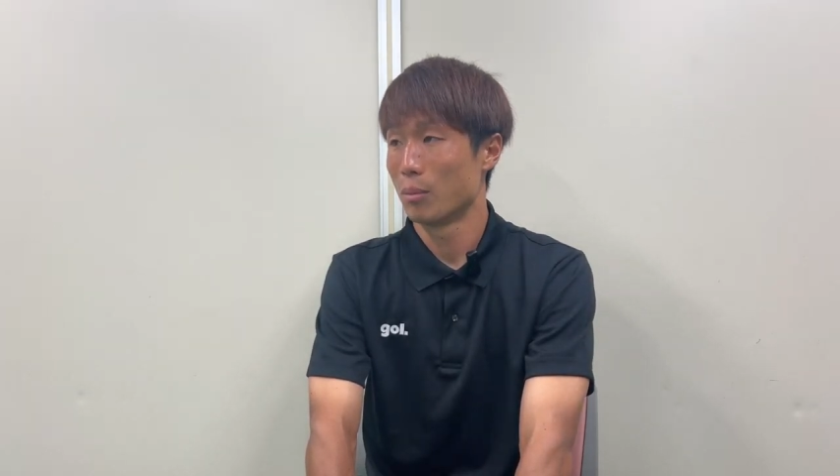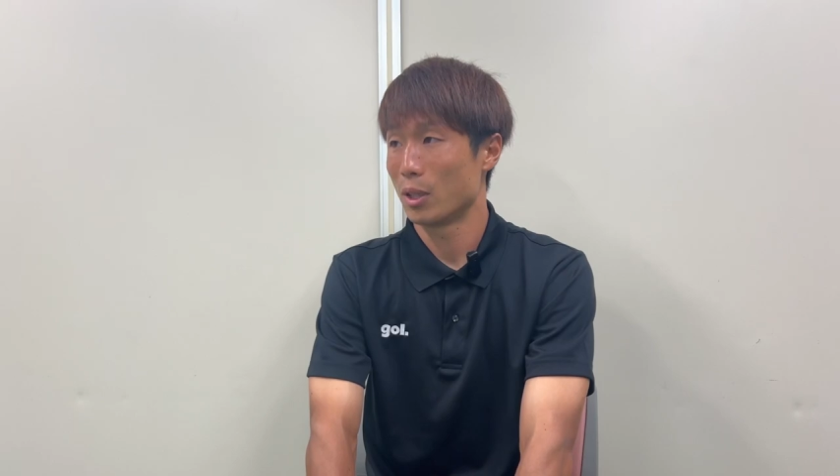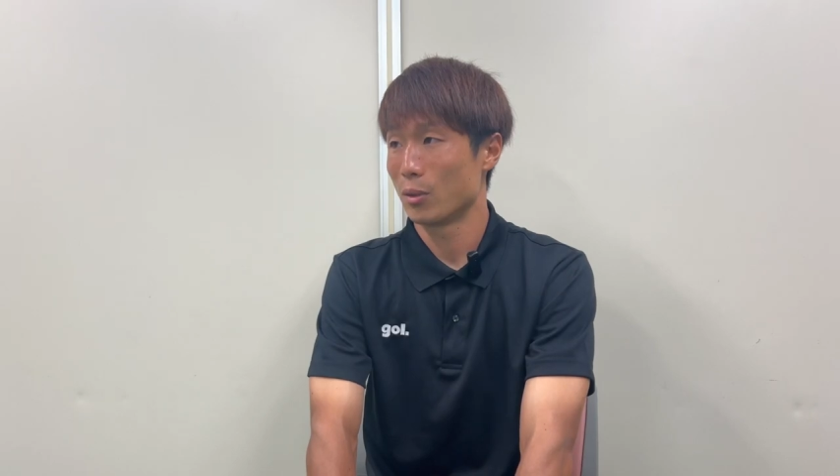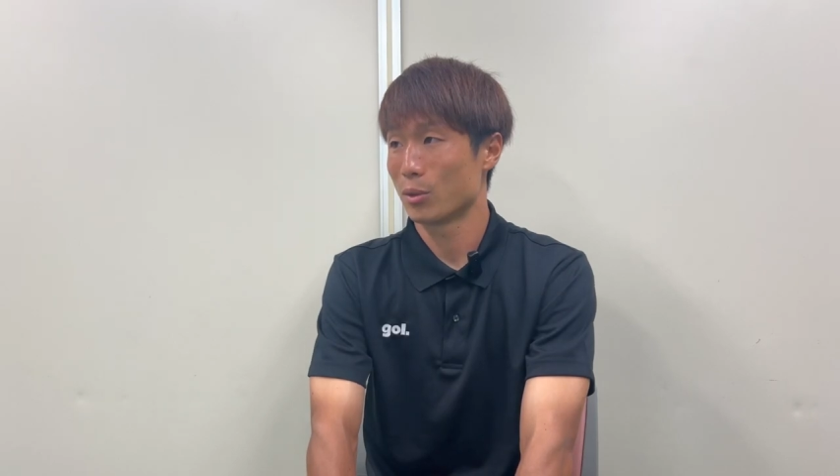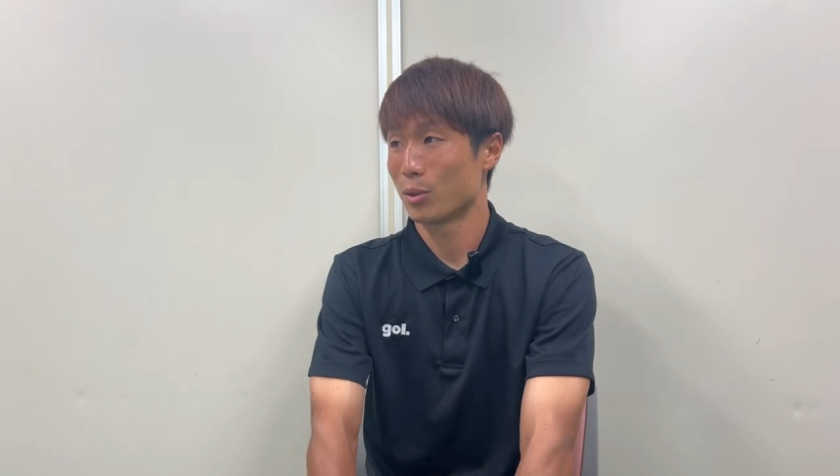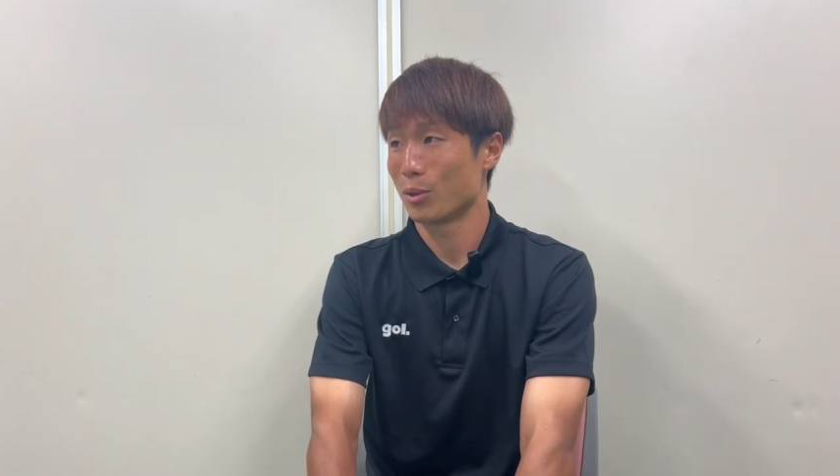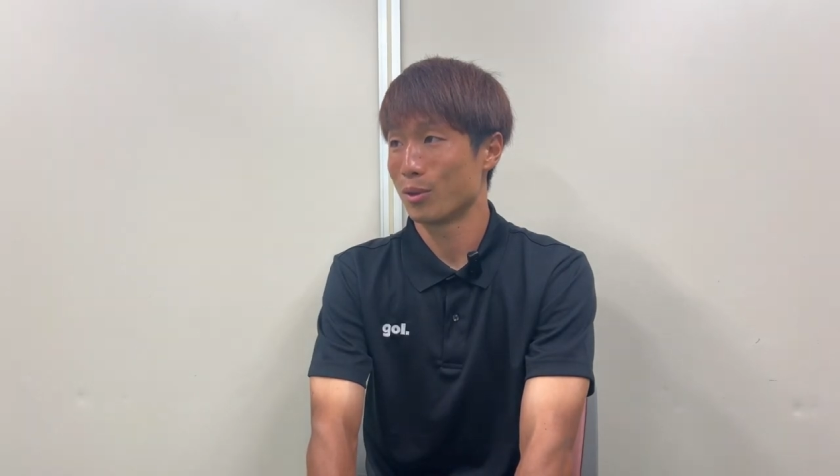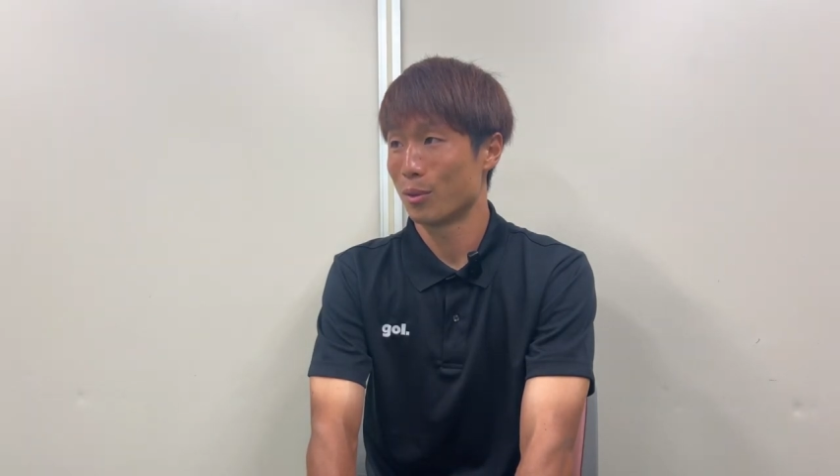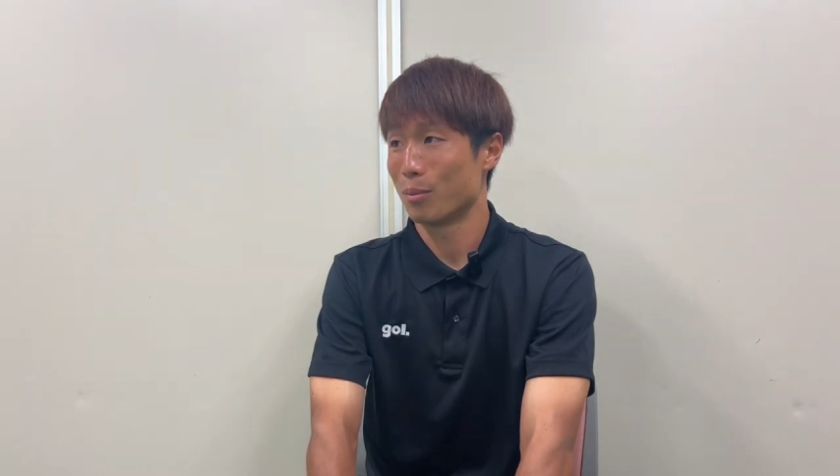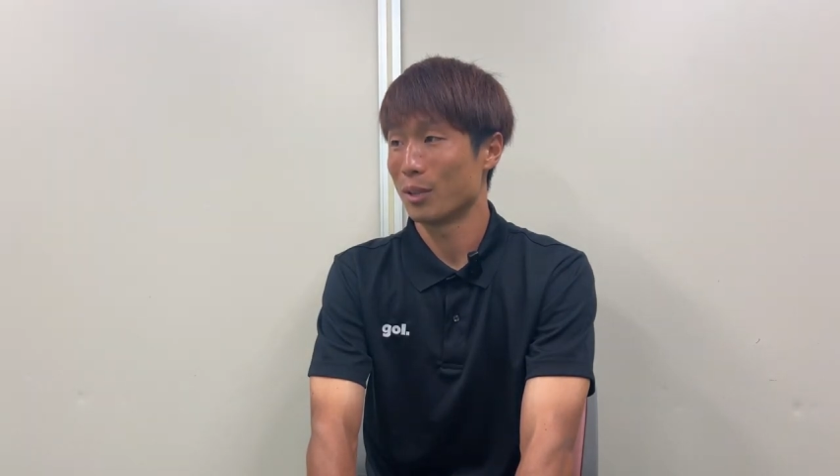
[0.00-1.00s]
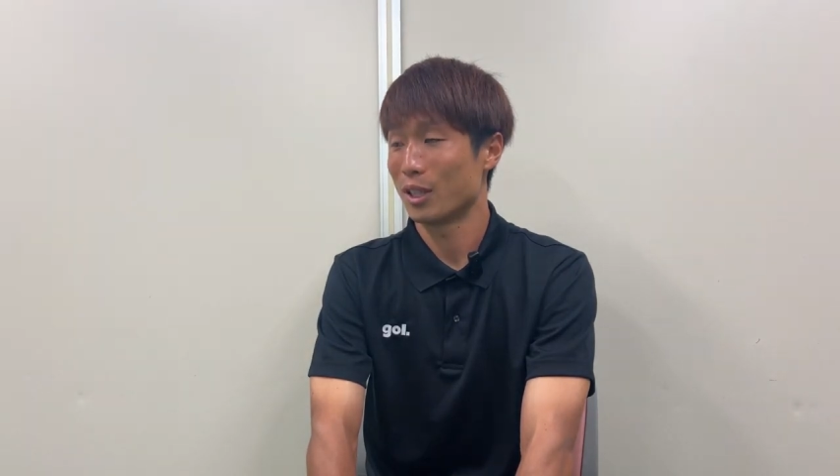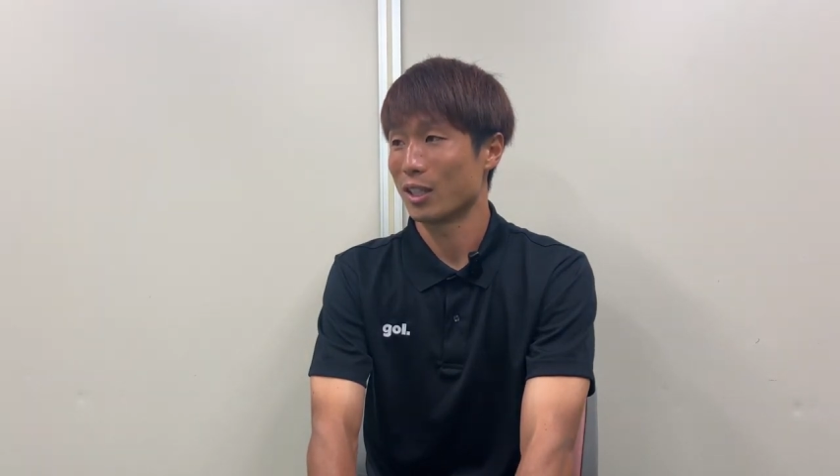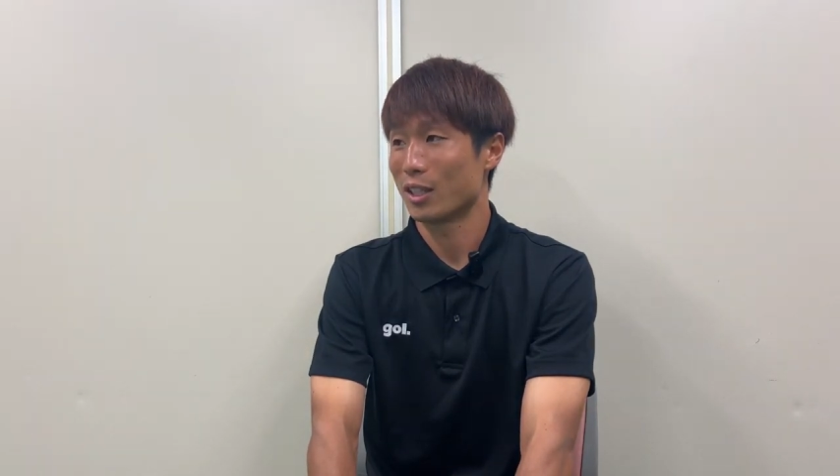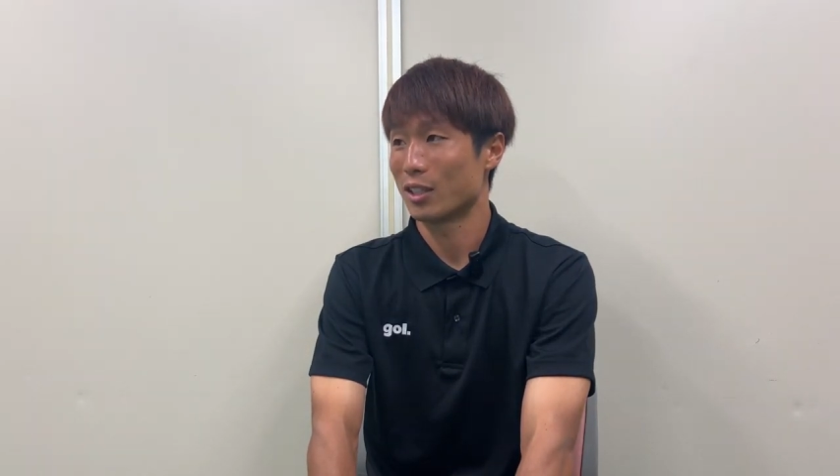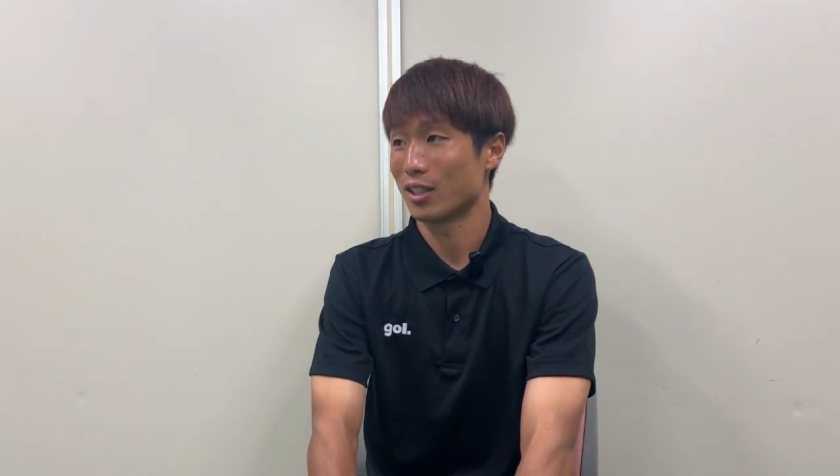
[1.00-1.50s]
まあ本当みんな
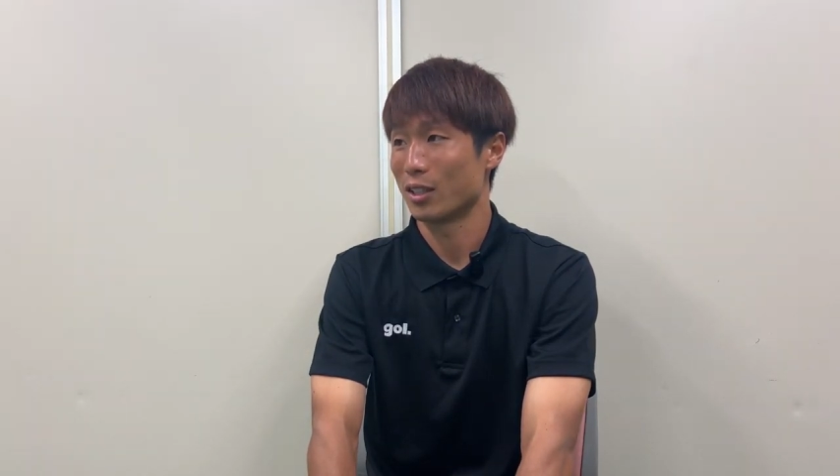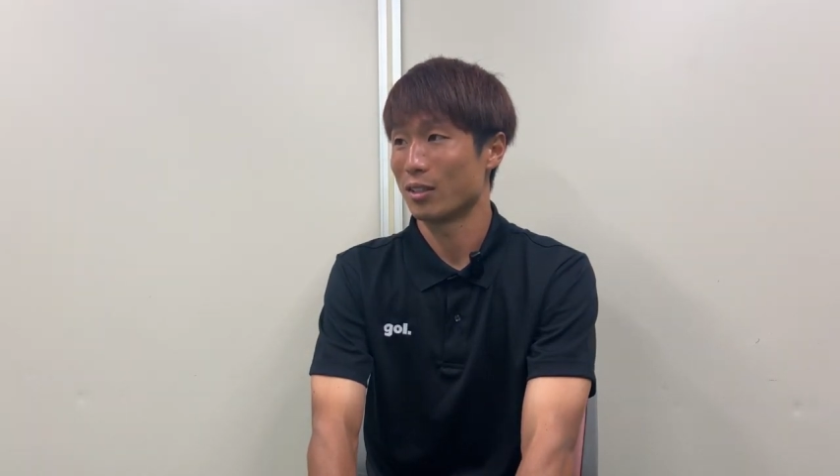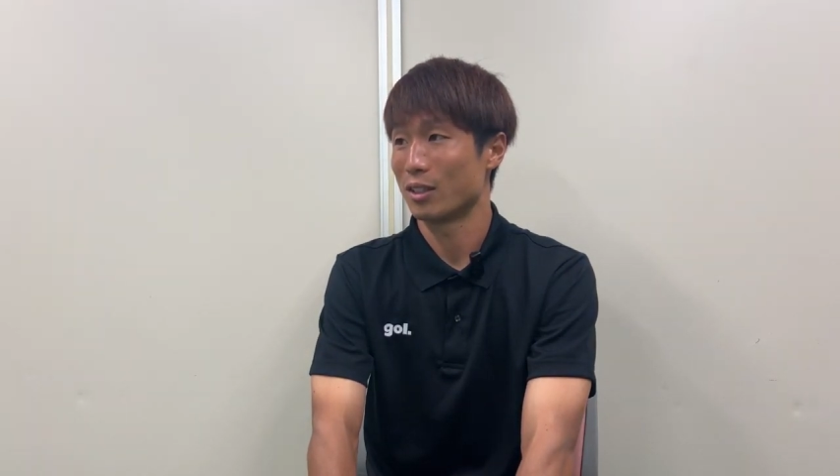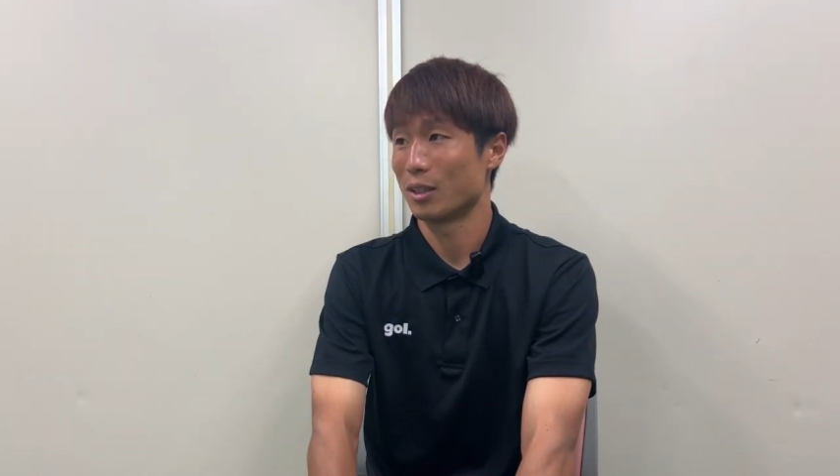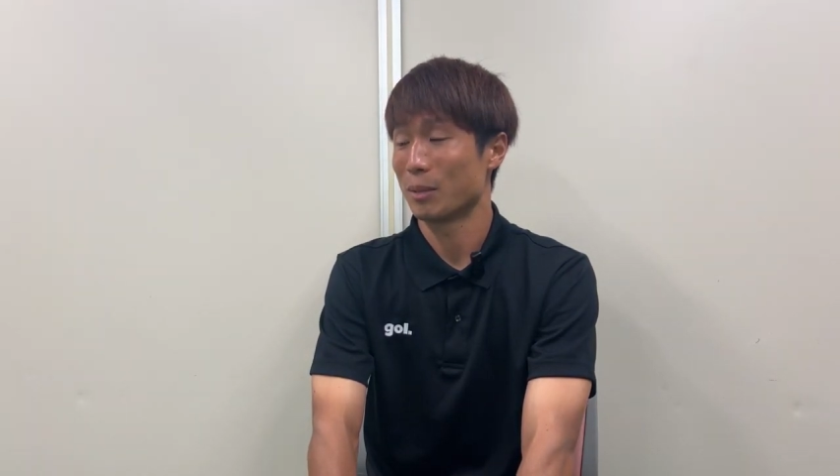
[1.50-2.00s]
に感謝ですし、